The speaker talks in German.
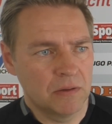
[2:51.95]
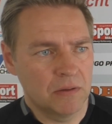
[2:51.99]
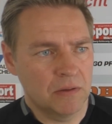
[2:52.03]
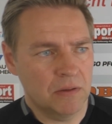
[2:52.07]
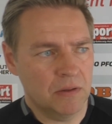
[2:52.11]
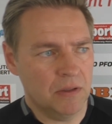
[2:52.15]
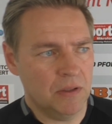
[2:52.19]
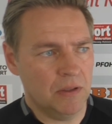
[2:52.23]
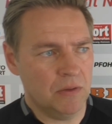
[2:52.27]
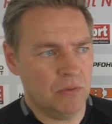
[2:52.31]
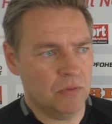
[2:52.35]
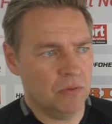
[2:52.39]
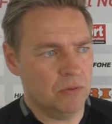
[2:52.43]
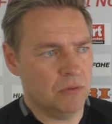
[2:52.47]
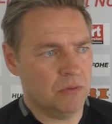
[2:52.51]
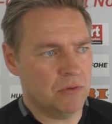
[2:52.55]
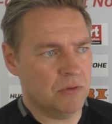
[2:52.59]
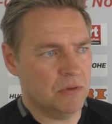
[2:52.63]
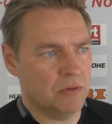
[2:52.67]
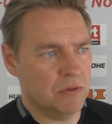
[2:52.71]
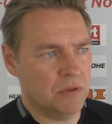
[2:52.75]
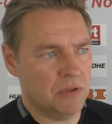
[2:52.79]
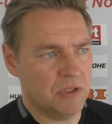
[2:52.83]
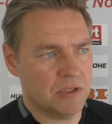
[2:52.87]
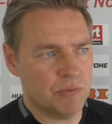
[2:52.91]
Ja, und
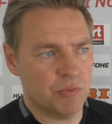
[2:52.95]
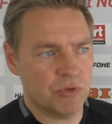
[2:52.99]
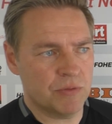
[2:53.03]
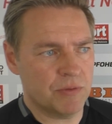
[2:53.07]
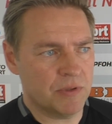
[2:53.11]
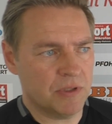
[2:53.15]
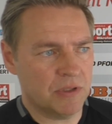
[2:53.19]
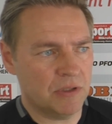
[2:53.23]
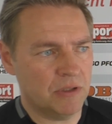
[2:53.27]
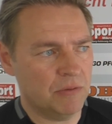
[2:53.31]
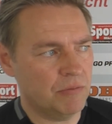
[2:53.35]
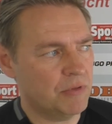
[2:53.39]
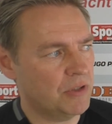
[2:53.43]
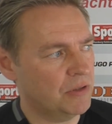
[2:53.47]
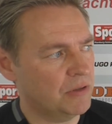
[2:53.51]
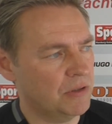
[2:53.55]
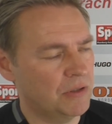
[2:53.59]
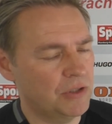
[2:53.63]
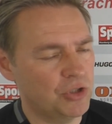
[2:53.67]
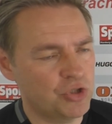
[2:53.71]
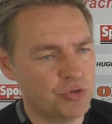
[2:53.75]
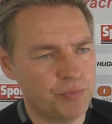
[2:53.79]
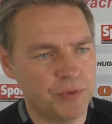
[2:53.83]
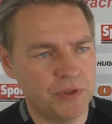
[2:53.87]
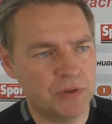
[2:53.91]
äh, das muss man dann eben halt in
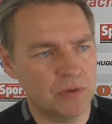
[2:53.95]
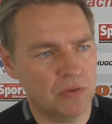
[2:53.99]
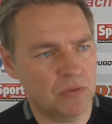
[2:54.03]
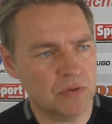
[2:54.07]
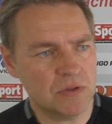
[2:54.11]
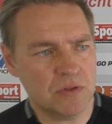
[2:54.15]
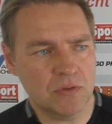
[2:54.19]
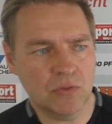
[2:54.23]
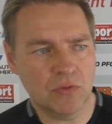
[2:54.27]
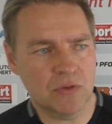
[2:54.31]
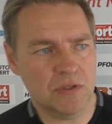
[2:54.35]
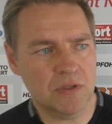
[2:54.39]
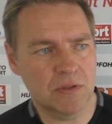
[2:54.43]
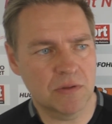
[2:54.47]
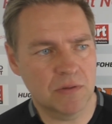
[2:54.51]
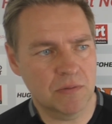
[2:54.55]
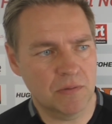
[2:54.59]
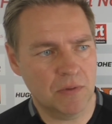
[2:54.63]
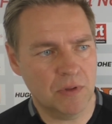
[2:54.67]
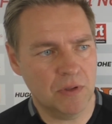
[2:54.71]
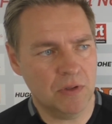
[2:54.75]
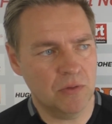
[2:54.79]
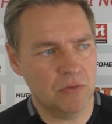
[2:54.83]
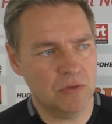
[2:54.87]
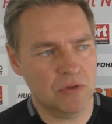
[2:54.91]
den Spielen ausnutzen.
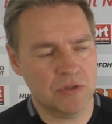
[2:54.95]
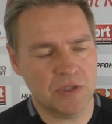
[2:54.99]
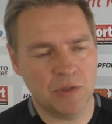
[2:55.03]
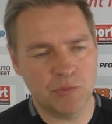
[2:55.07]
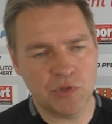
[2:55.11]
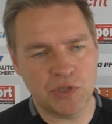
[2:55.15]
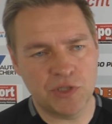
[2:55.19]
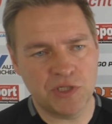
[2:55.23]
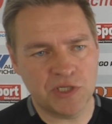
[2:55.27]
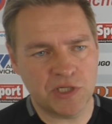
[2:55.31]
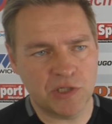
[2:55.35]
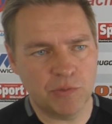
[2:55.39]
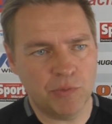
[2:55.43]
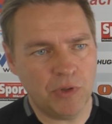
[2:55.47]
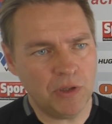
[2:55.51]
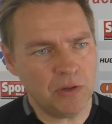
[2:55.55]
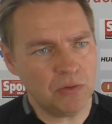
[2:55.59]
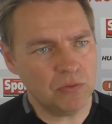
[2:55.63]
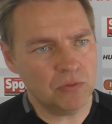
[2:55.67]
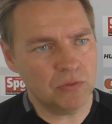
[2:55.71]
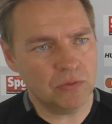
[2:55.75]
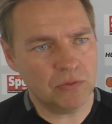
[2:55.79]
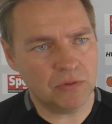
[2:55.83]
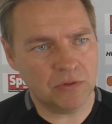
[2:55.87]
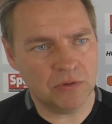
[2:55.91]
Ja, und das haben sie nicht gemacht
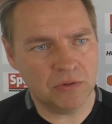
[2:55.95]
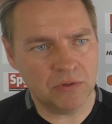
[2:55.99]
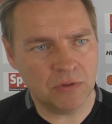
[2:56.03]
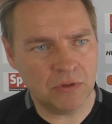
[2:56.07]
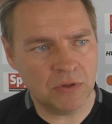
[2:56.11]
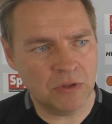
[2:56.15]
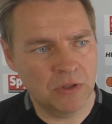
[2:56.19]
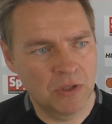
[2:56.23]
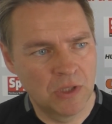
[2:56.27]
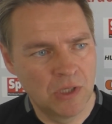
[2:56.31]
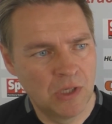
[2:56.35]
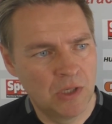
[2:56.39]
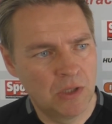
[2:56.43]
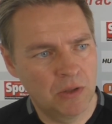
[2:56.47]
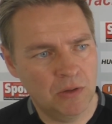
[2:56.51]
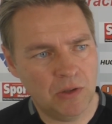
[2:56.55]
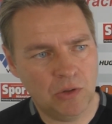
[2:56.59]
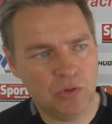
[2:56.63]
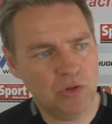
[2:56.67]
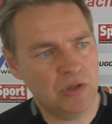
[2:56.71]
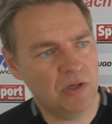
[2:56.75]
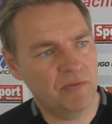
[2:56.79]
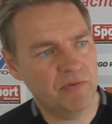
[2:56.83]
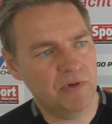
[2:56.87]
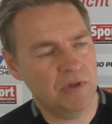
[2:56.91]
und äh,
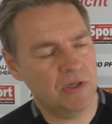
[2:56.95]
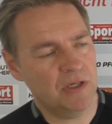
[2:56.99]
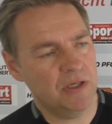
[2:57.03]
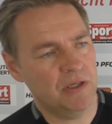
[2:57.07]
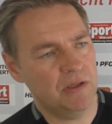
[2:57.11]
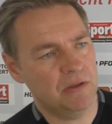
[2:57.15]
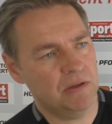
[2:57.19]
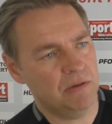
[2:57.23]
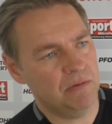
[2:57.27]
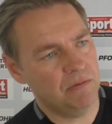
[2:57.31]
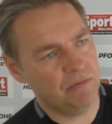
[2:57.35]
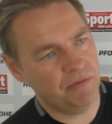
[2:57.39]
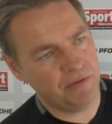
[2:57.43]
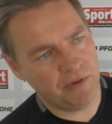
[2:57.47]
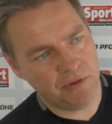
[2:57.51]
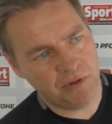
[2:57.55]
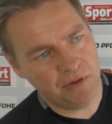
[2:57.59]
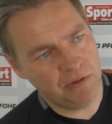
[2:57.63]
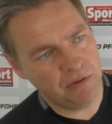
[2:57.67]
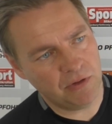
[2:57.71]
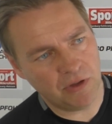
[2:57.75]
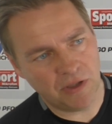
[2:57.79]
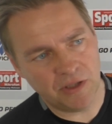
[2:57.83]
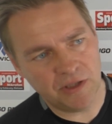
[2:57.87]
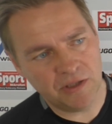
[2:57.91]
dadurch haben wir nachher dann
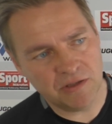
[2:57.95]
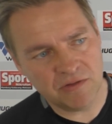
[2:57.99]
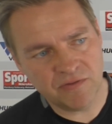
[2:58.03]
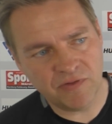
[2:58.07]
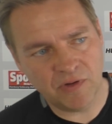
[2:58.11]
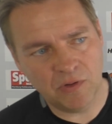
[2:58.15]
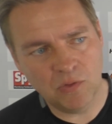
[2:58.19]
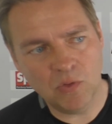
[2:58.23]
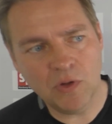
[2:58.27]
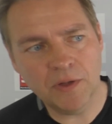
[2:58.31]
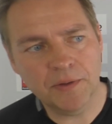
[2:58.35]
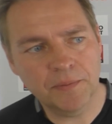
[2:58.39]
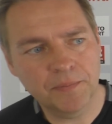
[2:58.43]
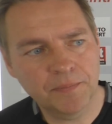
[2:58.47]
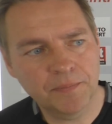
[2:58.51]
verdient 3-1 verloren.